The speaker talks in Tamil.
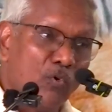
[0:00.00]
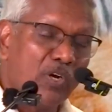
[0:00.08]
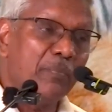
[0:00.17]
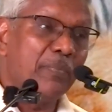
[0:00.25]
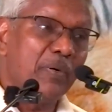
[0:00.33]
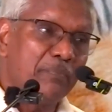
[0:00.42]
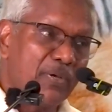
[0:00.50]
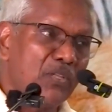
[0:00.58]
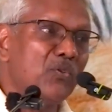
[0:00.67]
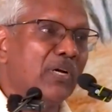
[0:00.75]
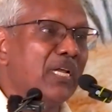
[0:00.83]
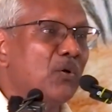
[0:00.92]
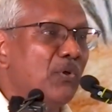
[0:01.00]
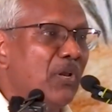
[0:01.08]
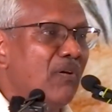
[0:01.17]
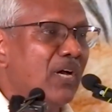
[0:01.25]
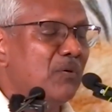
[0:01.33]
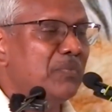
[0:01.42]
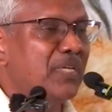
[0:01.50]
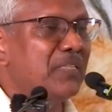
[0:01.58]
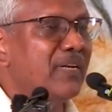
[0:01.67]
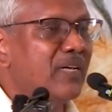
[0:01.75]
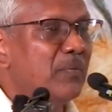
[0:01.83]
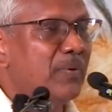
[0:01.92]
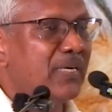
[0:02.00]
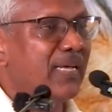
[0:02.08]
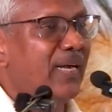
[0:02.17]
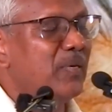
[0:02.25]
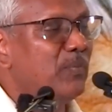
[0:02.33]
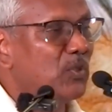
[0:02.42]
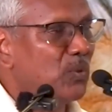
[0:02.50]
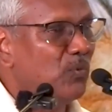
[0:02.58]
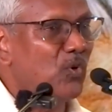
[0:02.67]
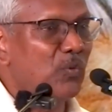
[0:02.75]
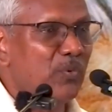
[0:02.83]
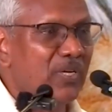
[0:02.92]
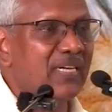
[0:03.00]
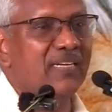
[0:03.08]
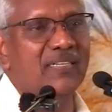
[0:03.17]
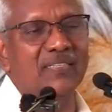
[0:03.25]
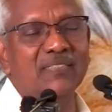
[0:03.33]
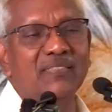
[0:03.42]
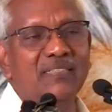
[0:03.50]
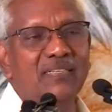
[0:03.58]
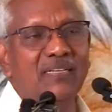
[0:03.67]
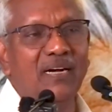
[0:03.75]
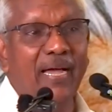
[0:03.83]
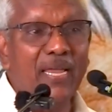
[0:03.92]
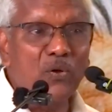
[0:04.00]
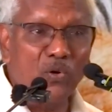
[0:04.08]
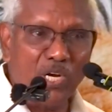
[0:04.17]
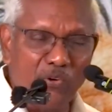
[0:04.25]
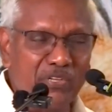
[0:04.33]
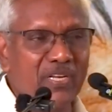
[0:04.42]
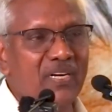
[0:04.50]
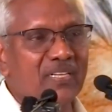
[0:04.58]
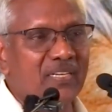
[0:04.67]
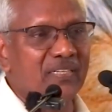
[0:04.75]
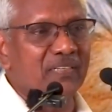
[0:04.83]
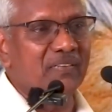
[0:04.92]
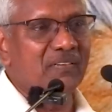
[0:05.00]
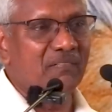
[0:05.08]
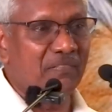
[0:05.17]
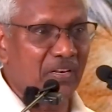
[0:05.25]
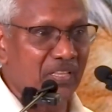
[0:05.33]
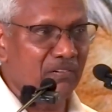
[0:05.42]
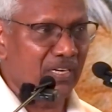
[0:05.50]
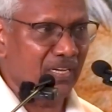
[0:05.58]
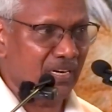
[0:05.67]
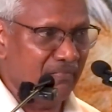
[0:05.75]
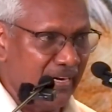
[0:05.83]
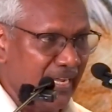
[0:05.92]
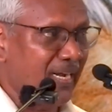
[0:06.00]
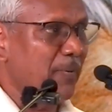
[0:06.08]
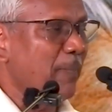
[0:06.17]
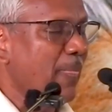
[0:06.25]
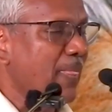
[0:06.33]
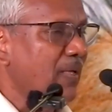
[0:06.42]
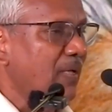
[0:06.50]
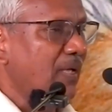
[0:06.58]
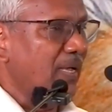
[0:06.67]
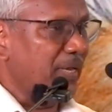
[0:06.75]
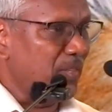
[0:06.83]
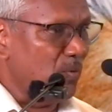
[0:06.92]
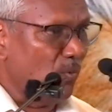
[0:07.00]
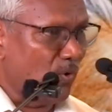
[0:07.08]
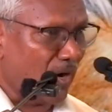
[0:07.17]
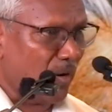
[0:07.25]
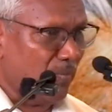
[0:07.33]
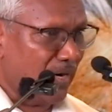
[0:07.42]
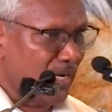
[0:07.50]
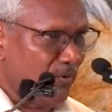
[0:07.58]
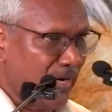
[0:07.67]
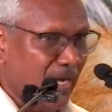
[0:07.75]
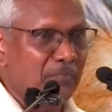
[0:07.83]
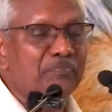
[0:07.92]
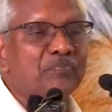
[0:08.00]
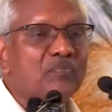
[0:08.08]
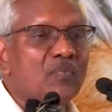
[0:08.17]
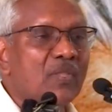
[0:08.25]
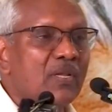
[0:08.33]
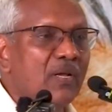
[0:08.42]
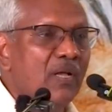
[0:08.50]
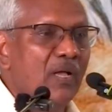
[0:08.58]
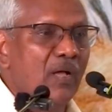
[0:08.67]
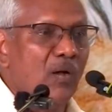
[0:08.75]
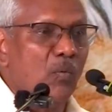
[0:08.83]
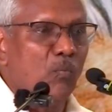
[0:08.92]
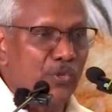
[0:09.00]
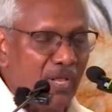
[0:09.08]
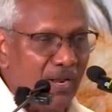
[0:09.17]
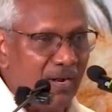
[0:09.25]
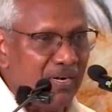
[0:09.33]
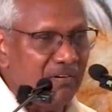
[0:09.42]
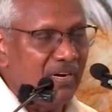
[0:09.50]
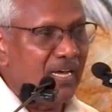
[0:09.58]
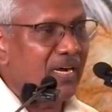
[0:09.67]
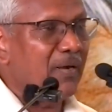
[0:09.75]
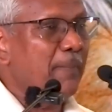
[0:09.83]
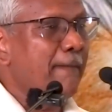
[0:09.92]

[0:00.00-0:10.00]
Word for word: ஊக்க பெருந்தொகைக்கு உரியவர்களாகவும் தேர்ந்தெடுக்கப்பட்டு ஐம்பத்து மூன்று பேருக்கு ஹைகு கவிஞர்களுக்கு விருது வழங்குகிற விழா இது மூன்றாம் ஆண்டு விழா முதல் ஆண்டு விழா